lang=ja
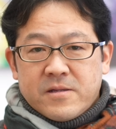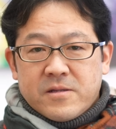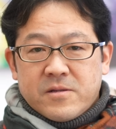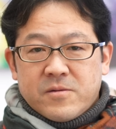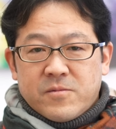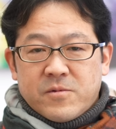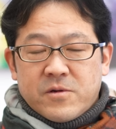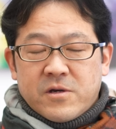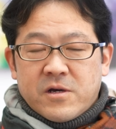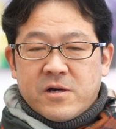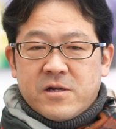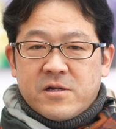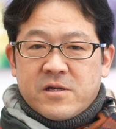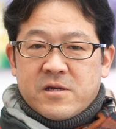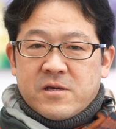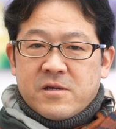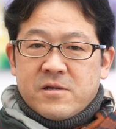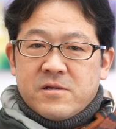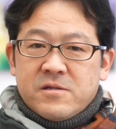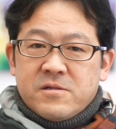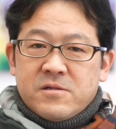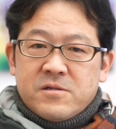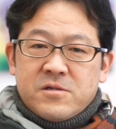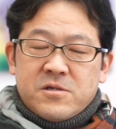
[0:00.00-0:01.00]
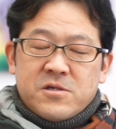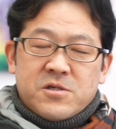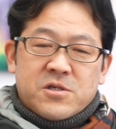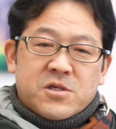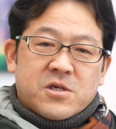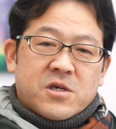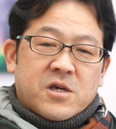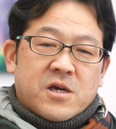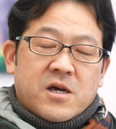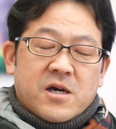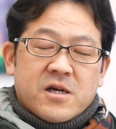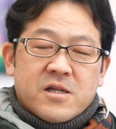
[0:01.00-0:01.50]
でもやはり知
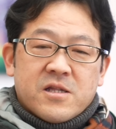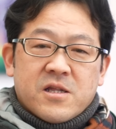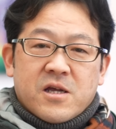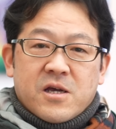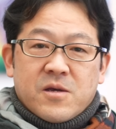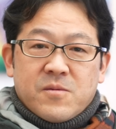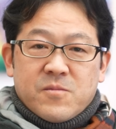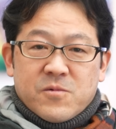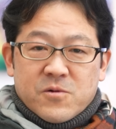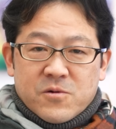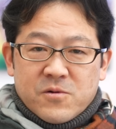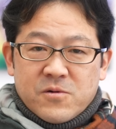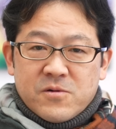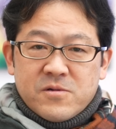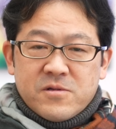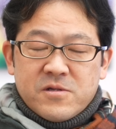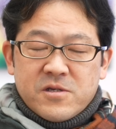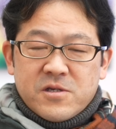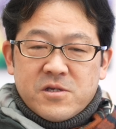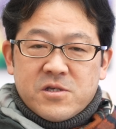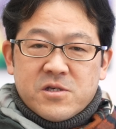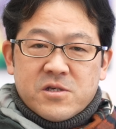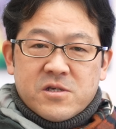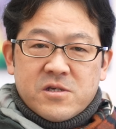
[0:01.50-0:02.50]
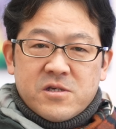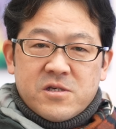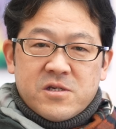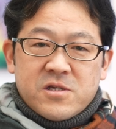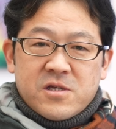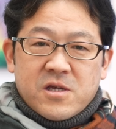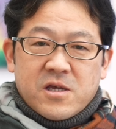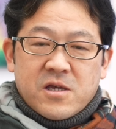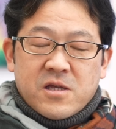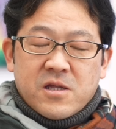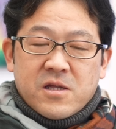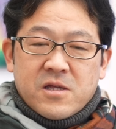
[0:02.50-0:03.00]
識がないもの認識
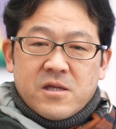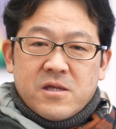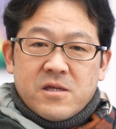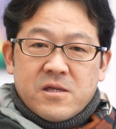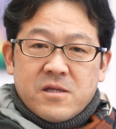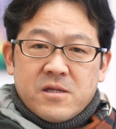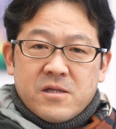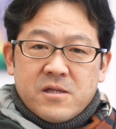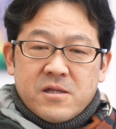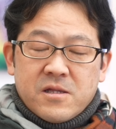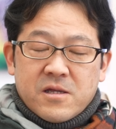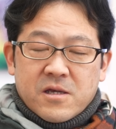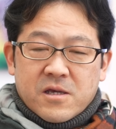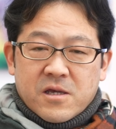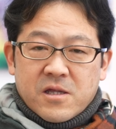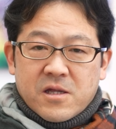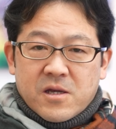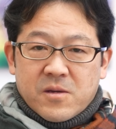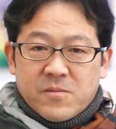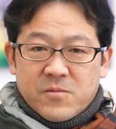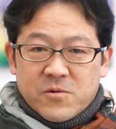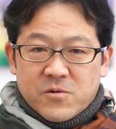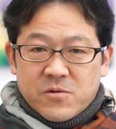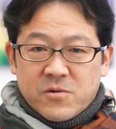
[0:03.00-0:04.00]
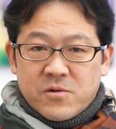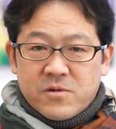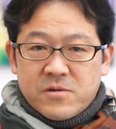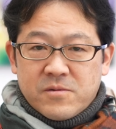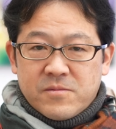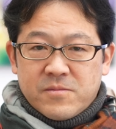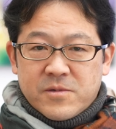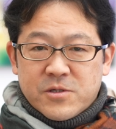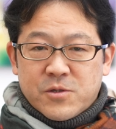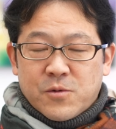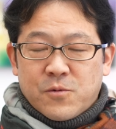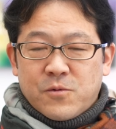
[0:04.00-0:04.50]
してできないもの、
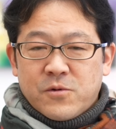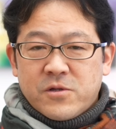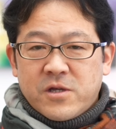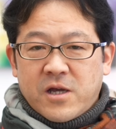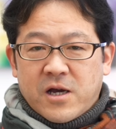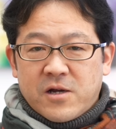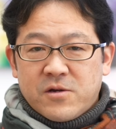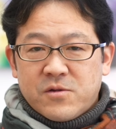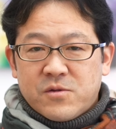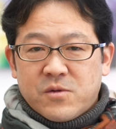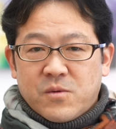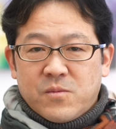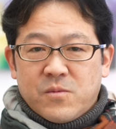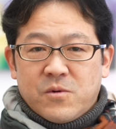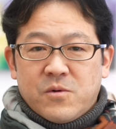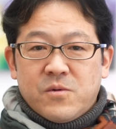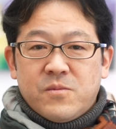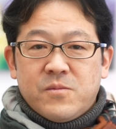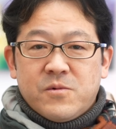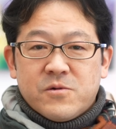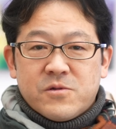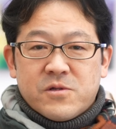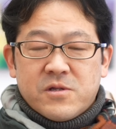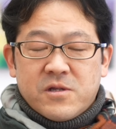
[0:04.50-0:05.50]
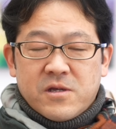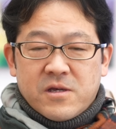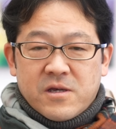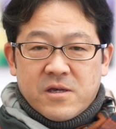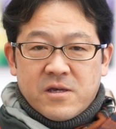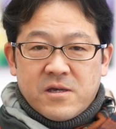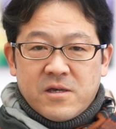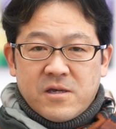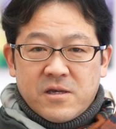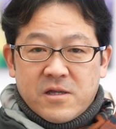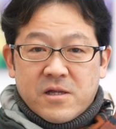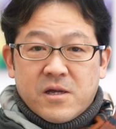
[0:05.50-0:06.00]
まあ、そこにあるとも思っ
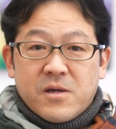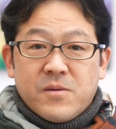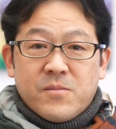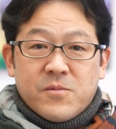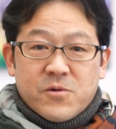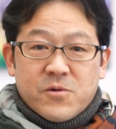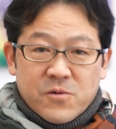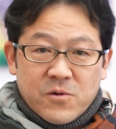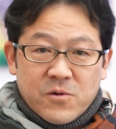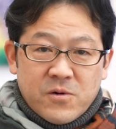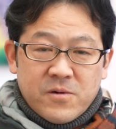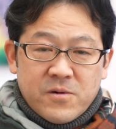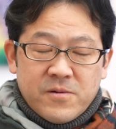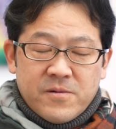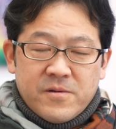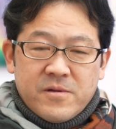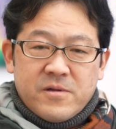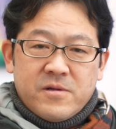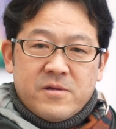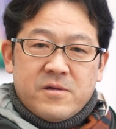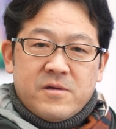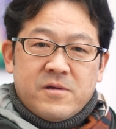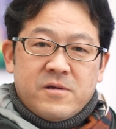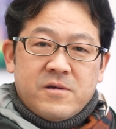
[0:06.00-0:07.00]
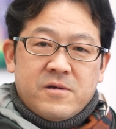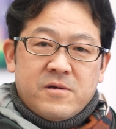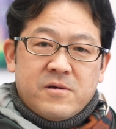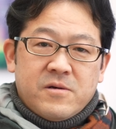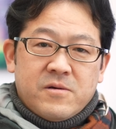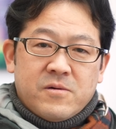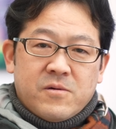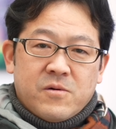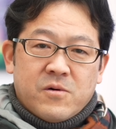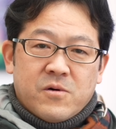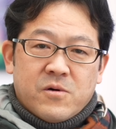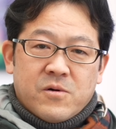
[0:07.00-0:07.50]
ていないもの
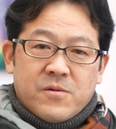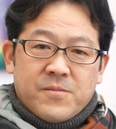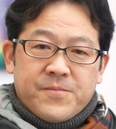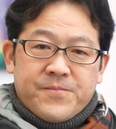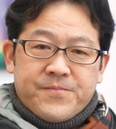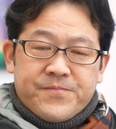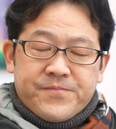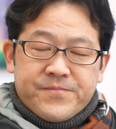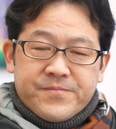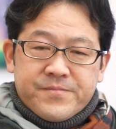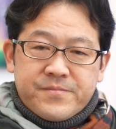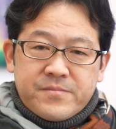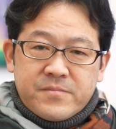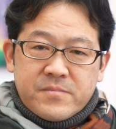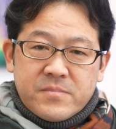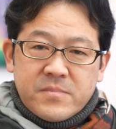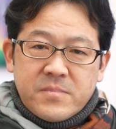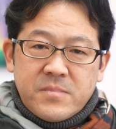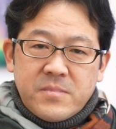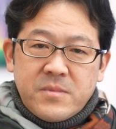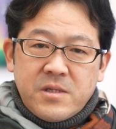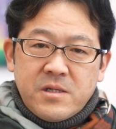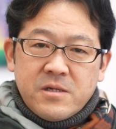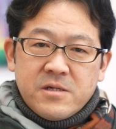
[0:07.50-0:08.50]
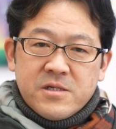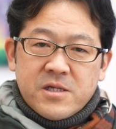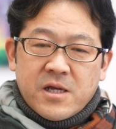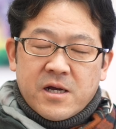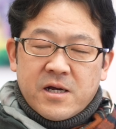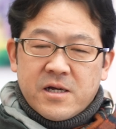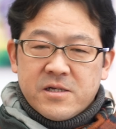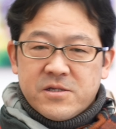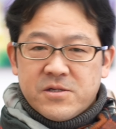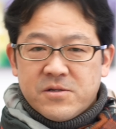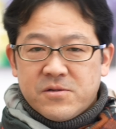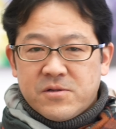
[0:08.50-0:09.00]
を
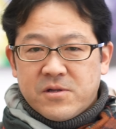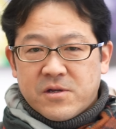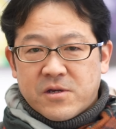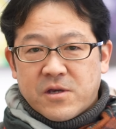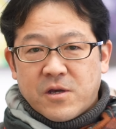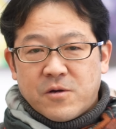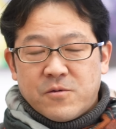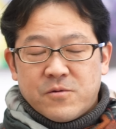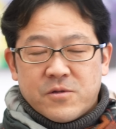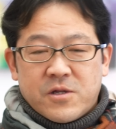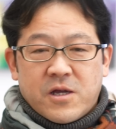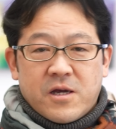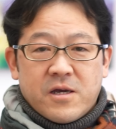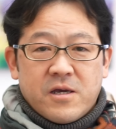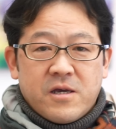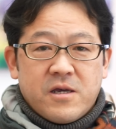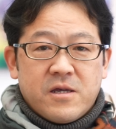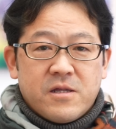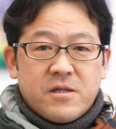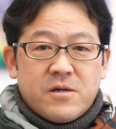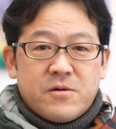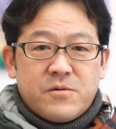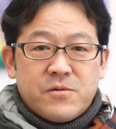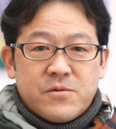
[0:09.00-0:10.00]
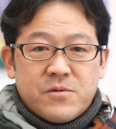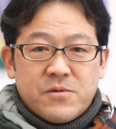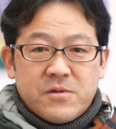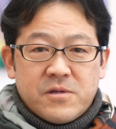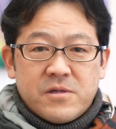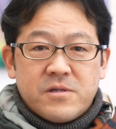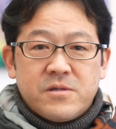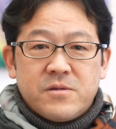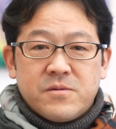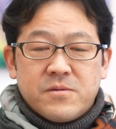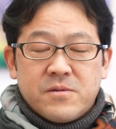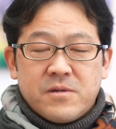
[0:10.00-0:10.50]
探すって結構大変なこと
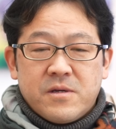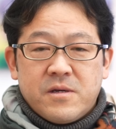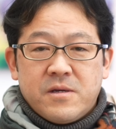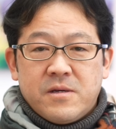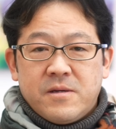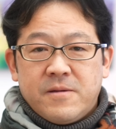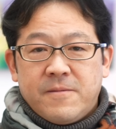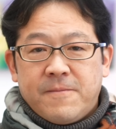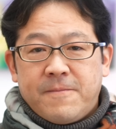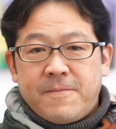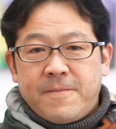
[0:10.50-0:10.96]
ですよね。